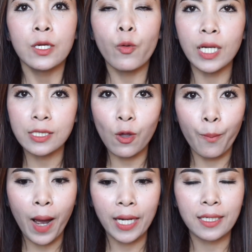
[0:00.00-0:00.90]
คุณส
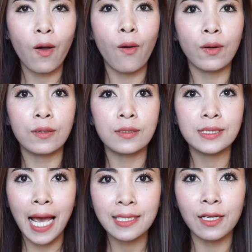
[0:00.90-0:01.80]
มบัติของ
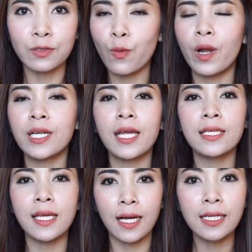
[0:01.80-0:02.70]
ชาเขียวสวอนเน่
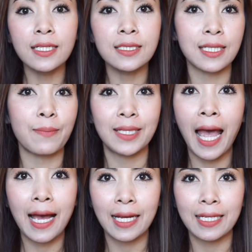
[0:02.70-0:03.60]
เนี่ยก็คือจะไม่
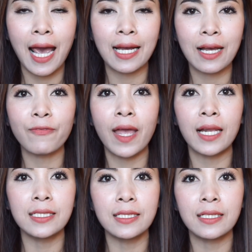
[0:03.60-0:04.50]
ต่างกับทางกาแฟ
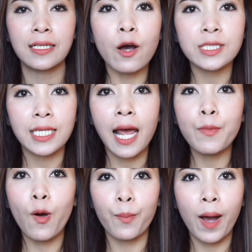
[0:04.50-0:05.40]
เลยเขาจะ
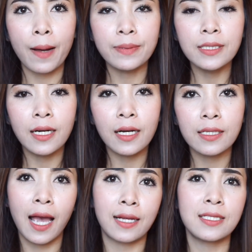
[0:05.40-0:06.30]
ทำออกมาเพื่อ
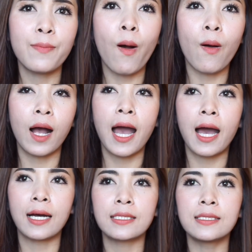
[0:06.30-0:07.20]
อย่างางที่บอก
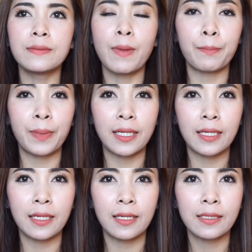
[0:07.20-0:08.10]
ค่ะ คือมันเป็น
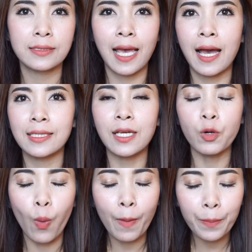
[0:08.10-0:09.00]
ชาเขียว
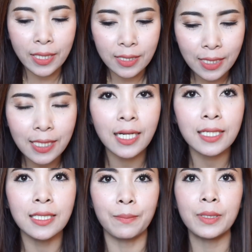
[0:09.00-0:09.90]
หรือว่าเป็นเครื่อง
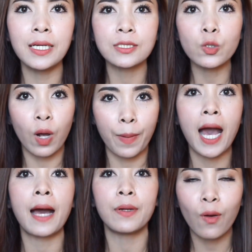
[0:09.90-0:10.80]
ดื่มเพื่อสุข
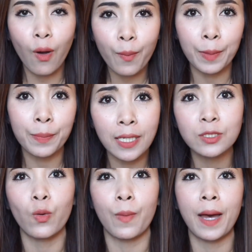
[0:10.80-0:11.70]
ภาพแล้วก็มันเพื่อ
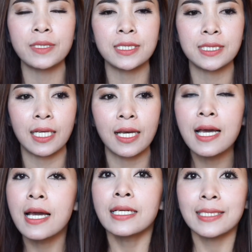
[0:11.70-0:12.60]
สุขภาพจริ
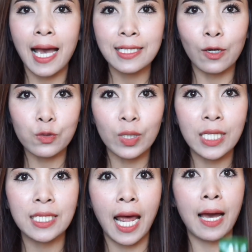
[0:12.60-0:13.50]
งๆ ชาเขียวตัว
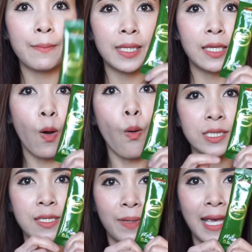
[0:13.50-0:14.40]
นี้นะ มี
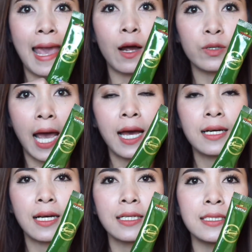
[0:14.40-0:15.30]
60แคลนะ
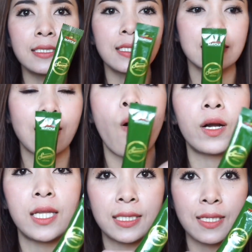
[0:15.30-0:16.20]
ก็คือ1ซอง
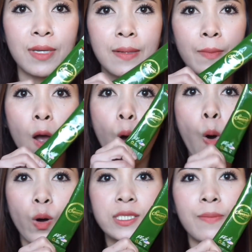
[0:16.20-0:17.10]
เนี่ยจะมี
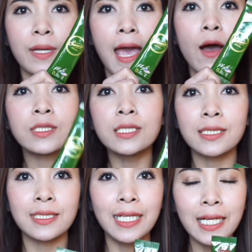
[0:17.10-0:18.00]
60แคลคือ
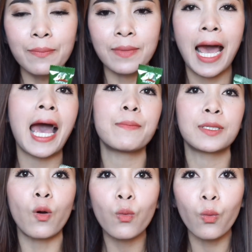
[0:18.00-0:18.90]
ดื่มได้
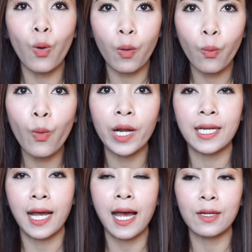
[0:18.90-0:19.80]
ไม่ต้องกลัวอ้วน
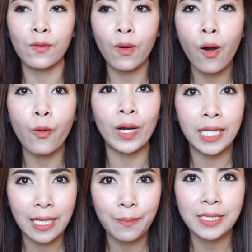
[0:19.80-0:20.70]
นะคะ แล้วก็วัน
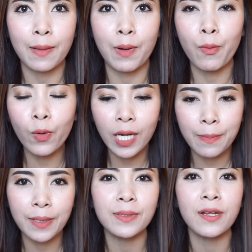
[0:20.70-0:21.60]
นี้ไปจะมาพูดให้
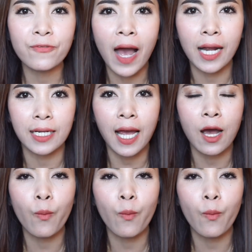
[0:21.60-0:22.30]
เพื่อนๆฟังนะคะ